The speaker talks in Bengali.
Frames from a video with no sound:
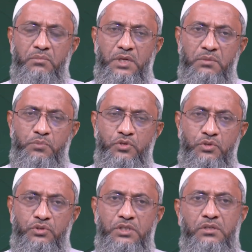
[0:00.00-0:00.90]
মানে
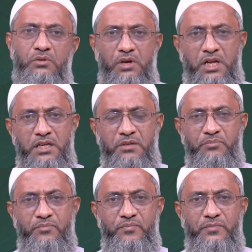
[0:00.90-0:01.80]
প্রযুক্তির কল্যাণে
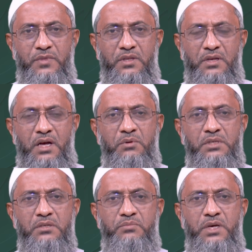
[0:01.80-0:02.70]

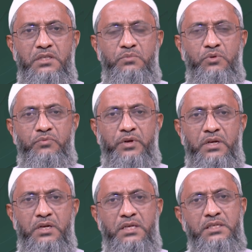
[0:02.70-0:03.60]
আমাদের ফেসবুক
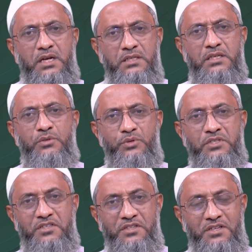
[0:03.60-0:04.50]
ফ্রেন্ড হাজার হাজার হয়েছে